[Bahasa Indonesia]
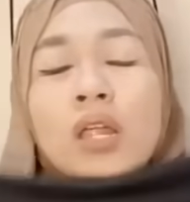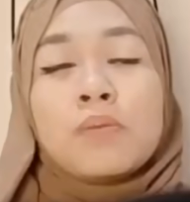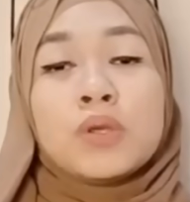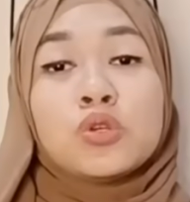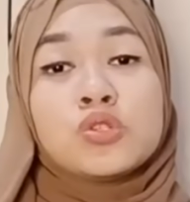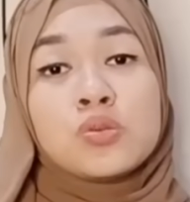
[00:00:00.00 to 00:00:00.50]

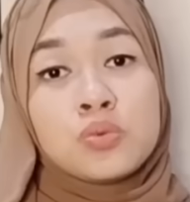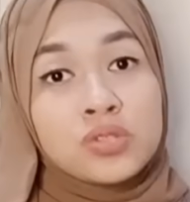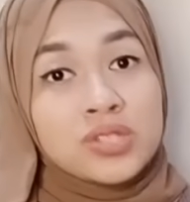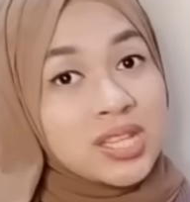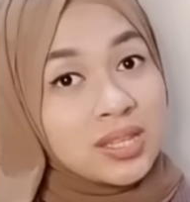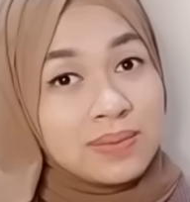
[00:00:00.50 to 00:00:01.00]
lebih 70
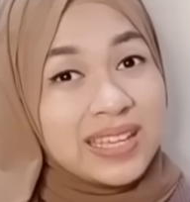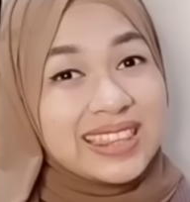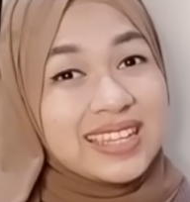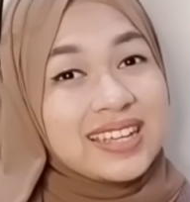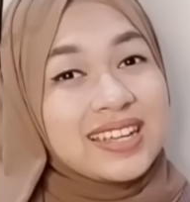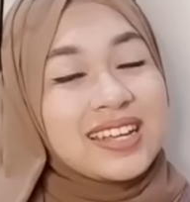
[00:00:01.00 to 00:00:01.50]
cm.
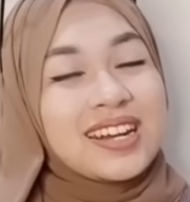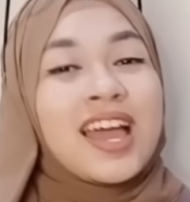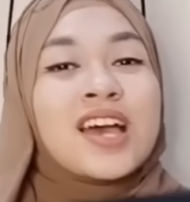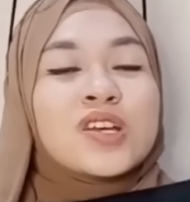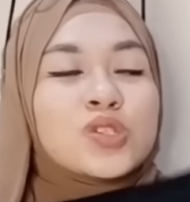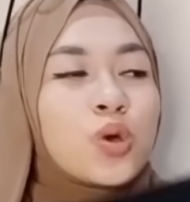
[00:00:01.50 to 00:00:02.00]

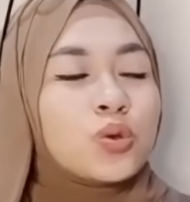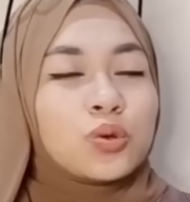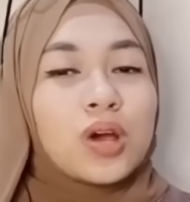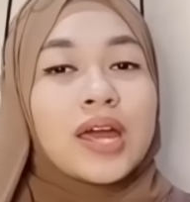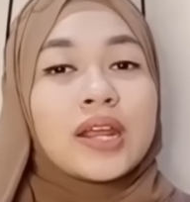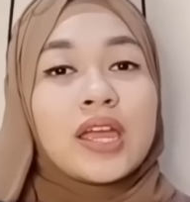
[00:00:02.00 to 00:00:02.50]
So untuk
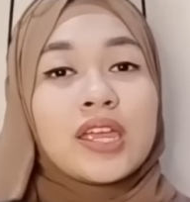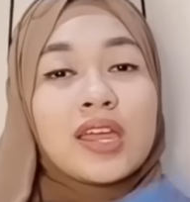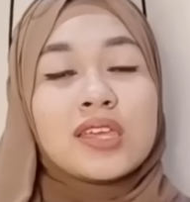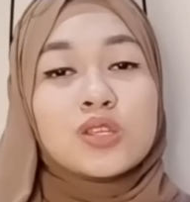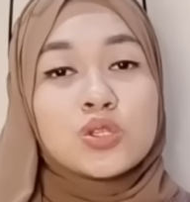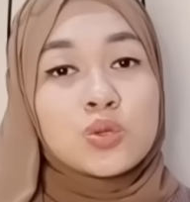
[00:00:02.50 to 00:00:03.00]
harganya
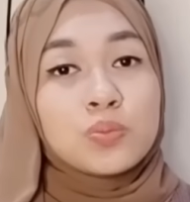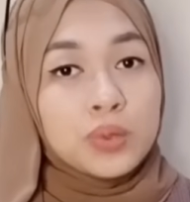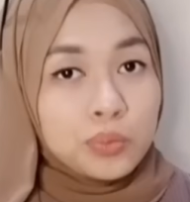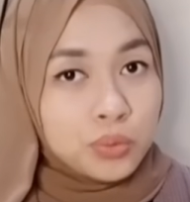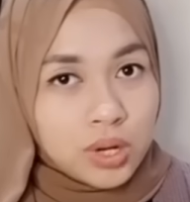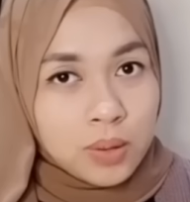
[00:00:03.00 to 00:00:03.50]
ini super
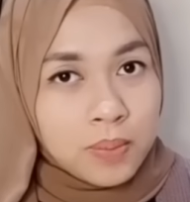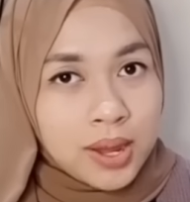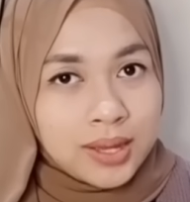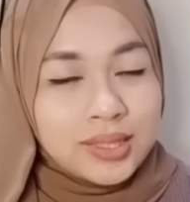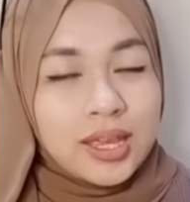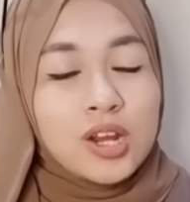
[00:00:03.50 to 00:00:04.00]
murah
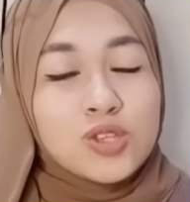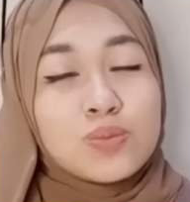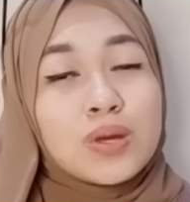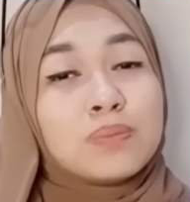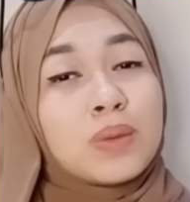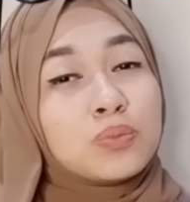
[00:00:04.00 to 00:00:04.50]
banget karena
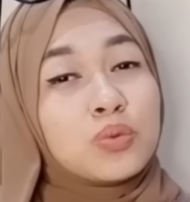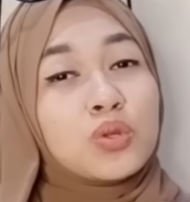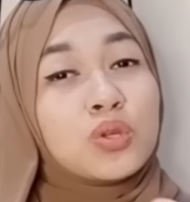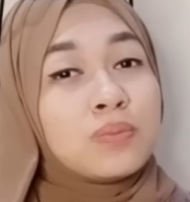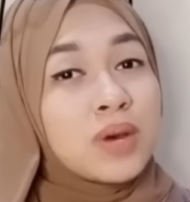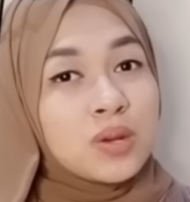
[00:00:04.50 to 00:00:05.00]
cuma
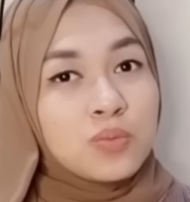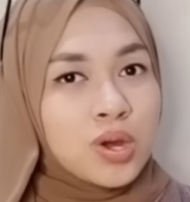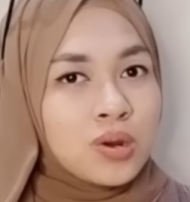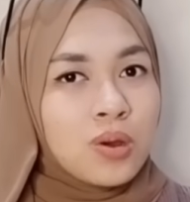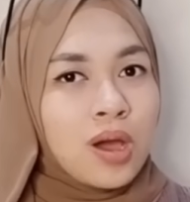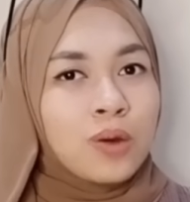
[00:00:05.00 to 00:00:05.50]
45
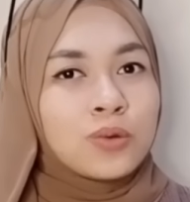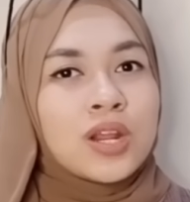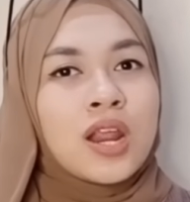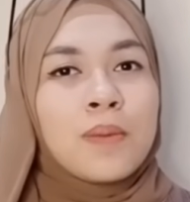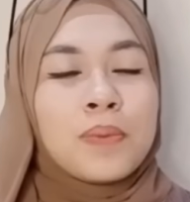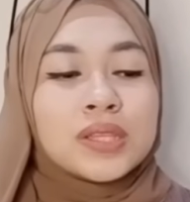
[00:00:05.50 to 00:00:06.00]
ribuan doang udah
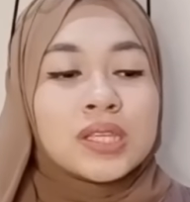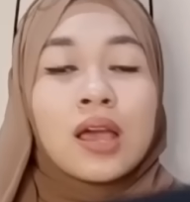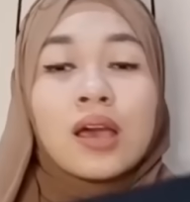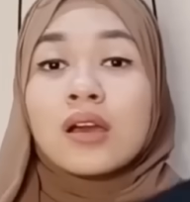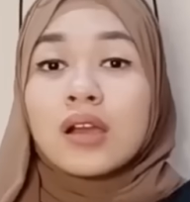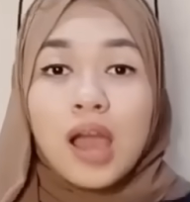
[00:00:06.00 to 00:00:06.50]
dapet
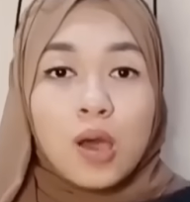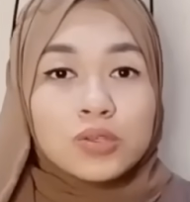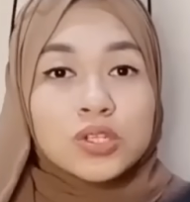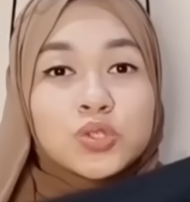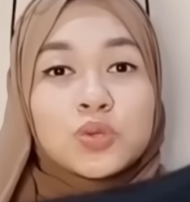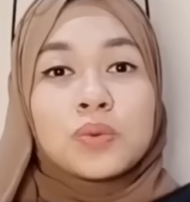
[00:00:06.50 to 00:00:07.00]
kaos
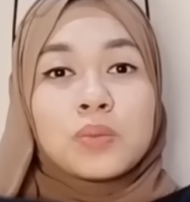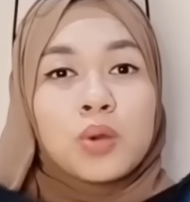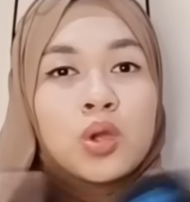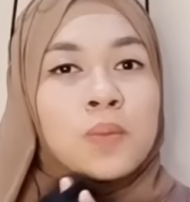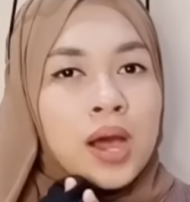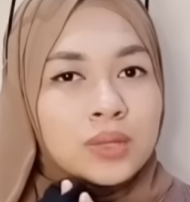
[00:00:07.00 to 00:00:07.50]
yang super
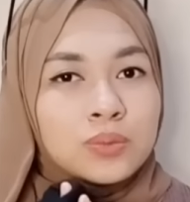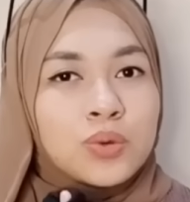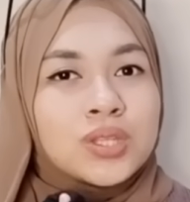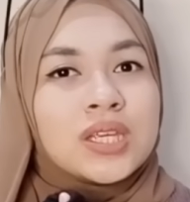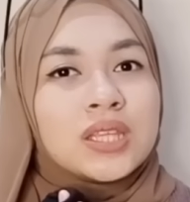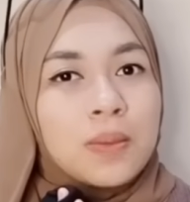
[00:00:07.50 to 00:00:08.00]
payah banget
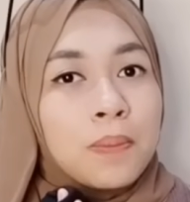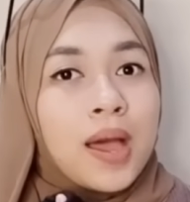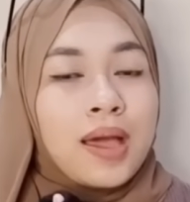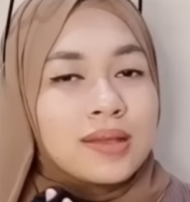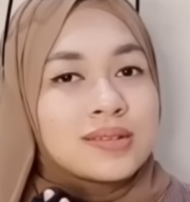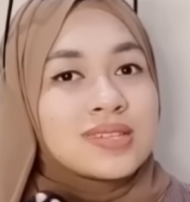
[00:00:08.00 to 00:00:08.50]
buat kita
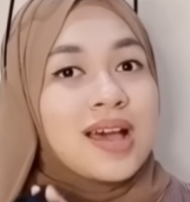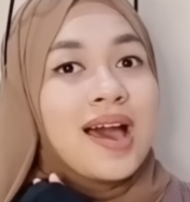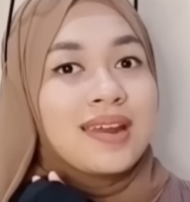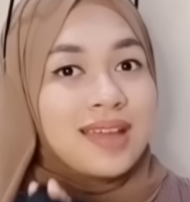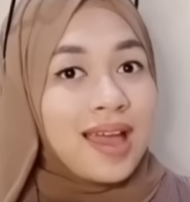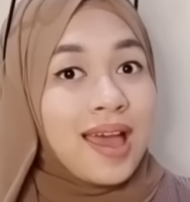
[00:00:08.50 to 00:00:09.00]
pakai
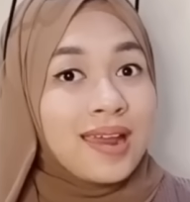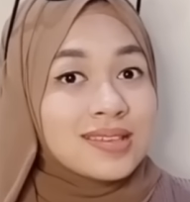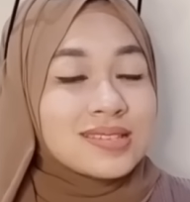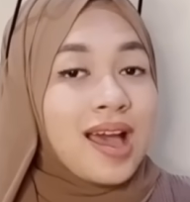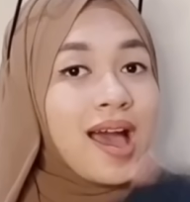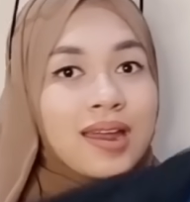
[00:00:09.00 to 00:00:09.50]
sehari-hari
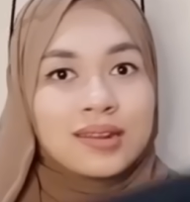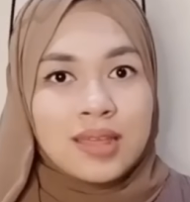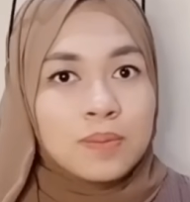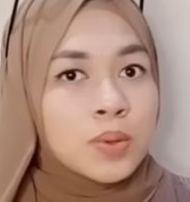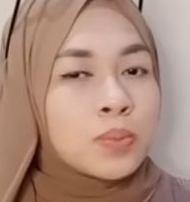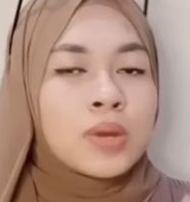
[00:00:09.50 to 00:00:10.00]

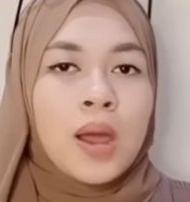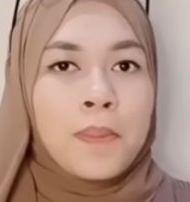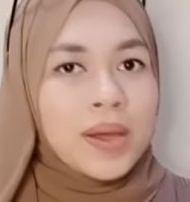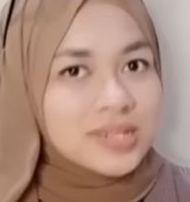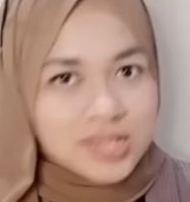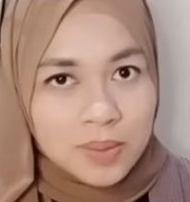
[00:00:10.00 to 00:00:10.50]
seharian beberapa
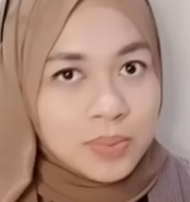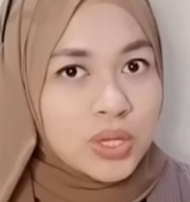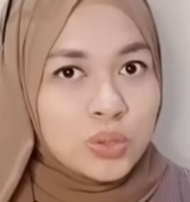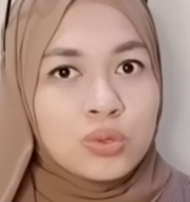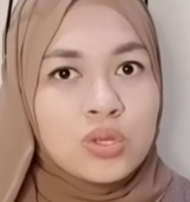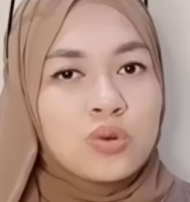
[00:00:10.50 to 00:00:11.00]
jam
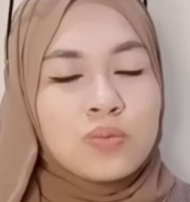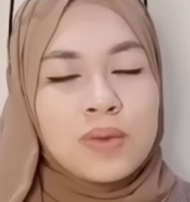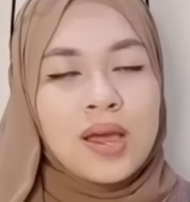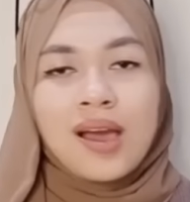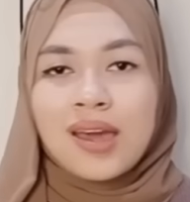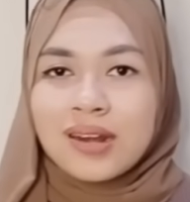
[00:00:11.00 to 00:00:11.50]
gitu di
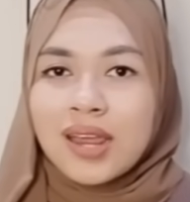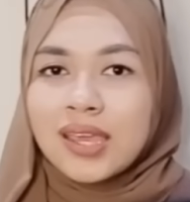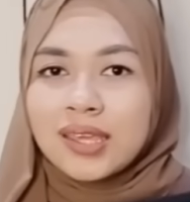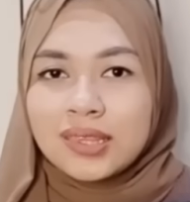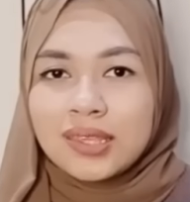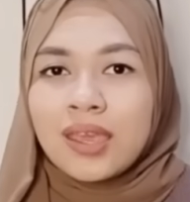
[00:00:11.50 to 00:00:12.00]
rumah karena
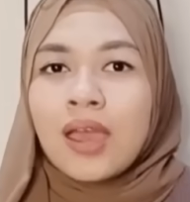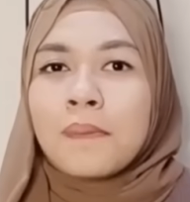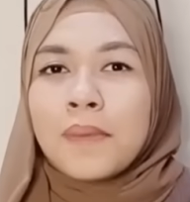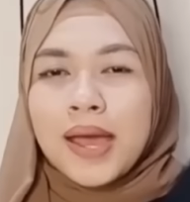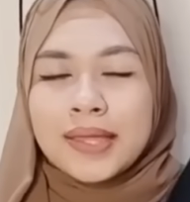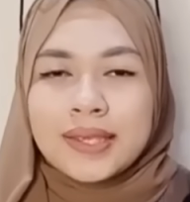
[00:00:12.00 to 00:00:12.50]
ini
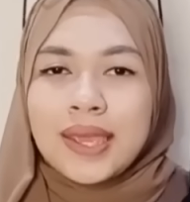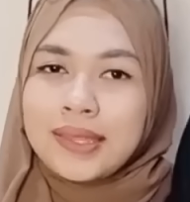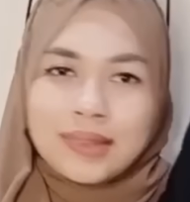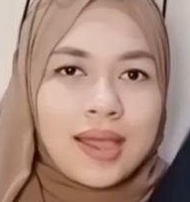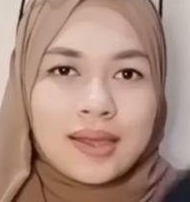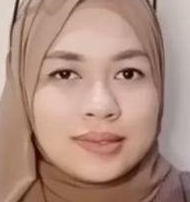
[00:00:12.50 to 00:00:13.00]
bahannya
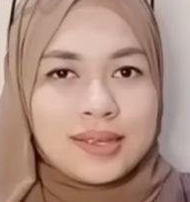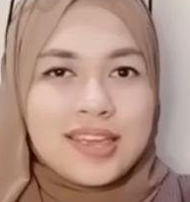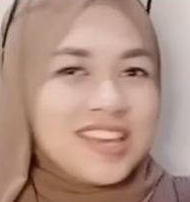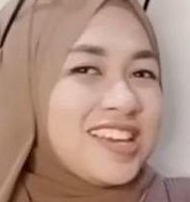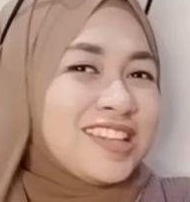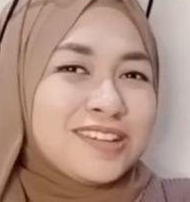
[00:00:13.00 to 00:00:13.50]
enakan
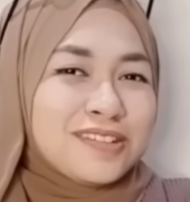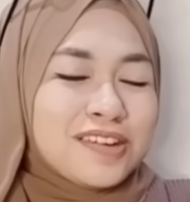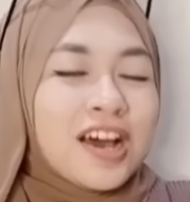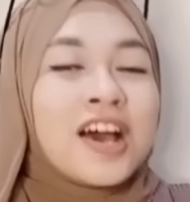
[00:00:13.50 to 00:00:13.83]
kayak gitu